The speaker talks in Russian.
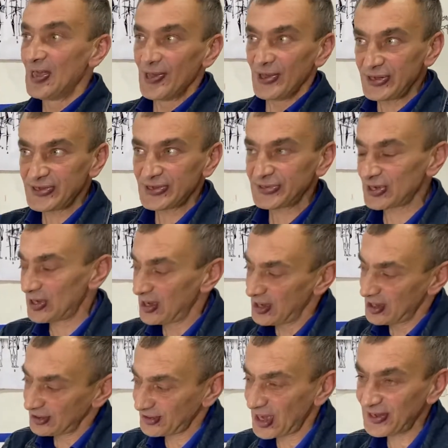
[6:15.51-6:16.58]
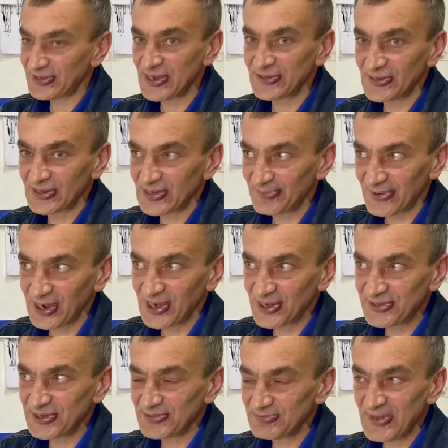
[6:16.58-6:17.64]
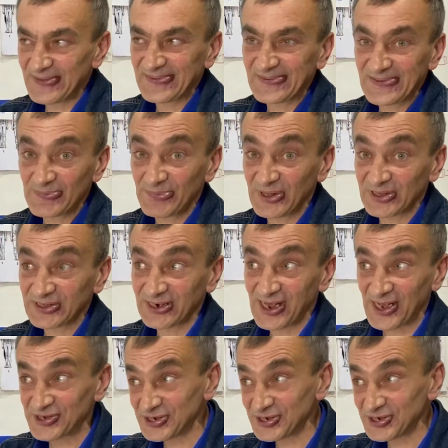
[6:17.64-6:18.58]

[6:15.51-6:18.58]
И где-то так ей надо проходить месяца полтора.